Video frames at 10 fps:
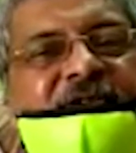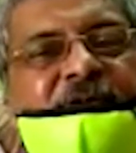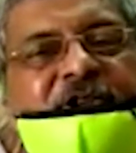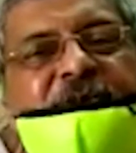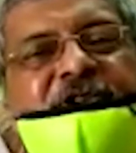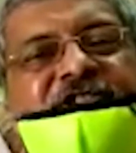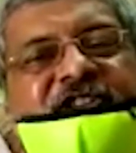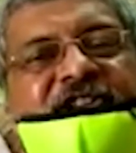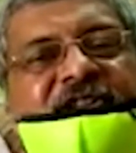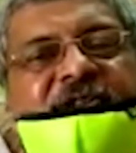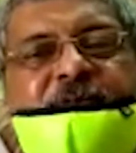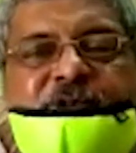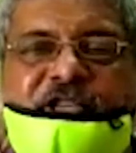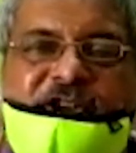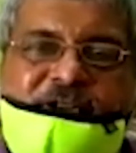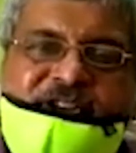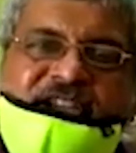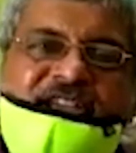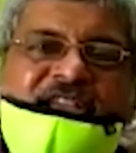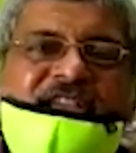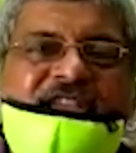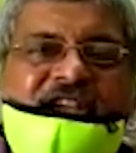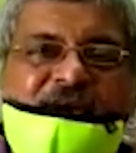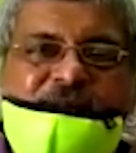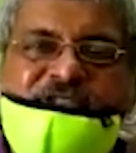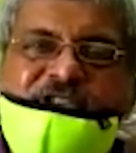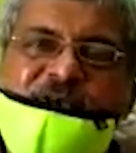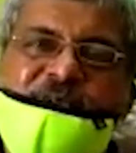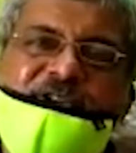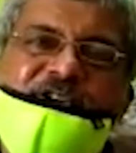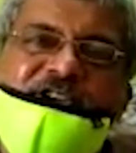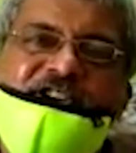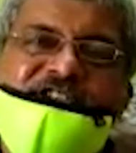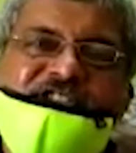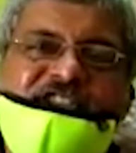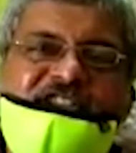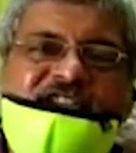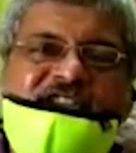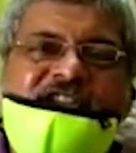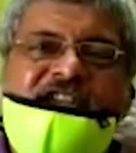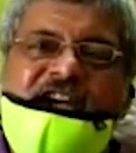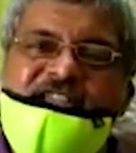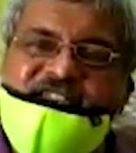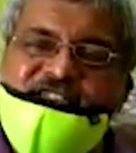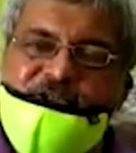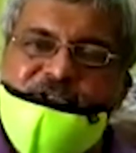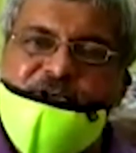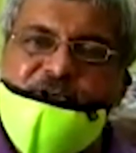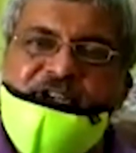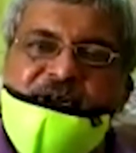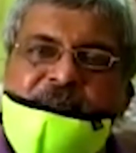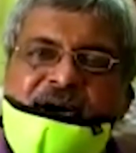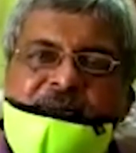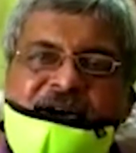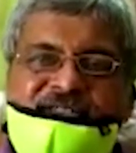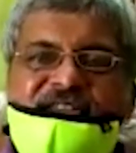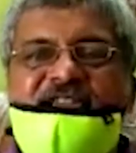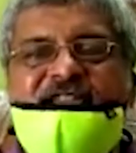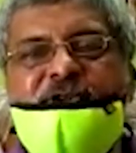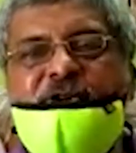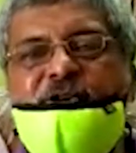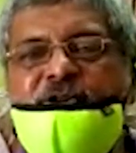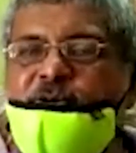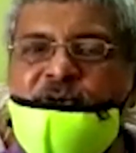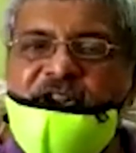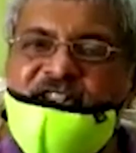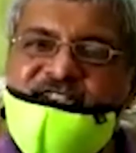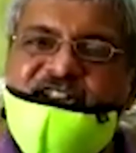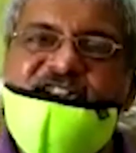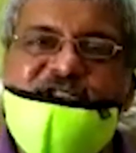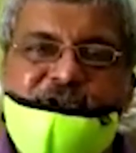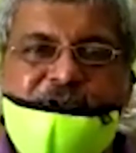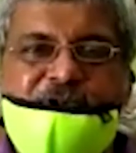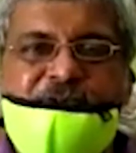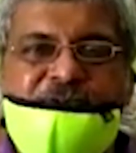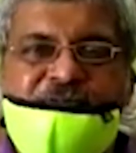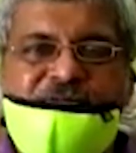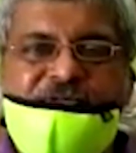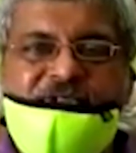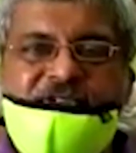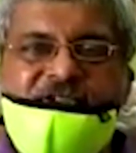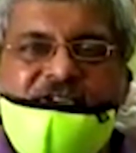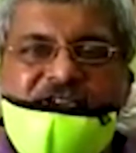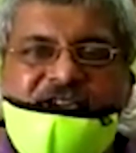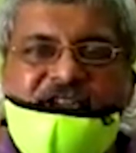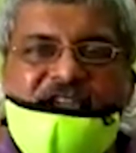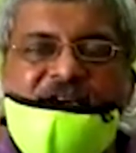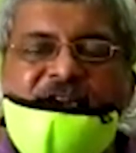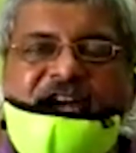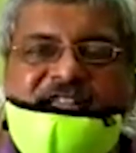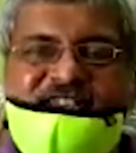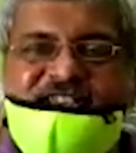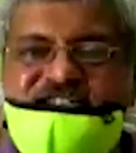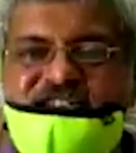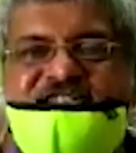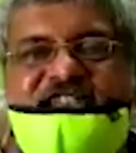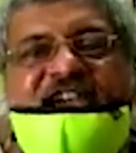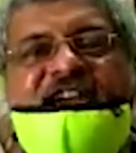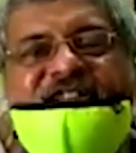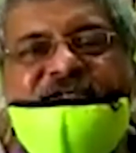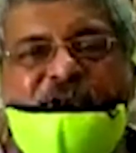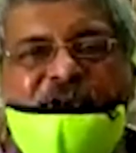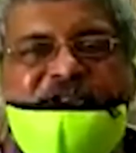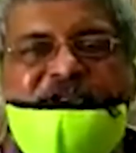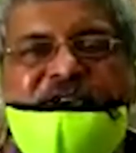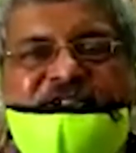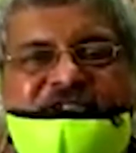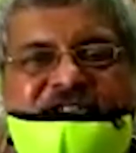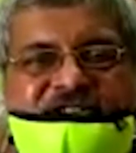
উনি বলছেন প্রতারকটা কে আমি তৃণমূল কংগ্রেসে আজকে যদি ওনার বাবা থেকে তখন ওনারা ছিলেন ছোট এখন আজকে যে জায়গাটা তৈরি হয়েছে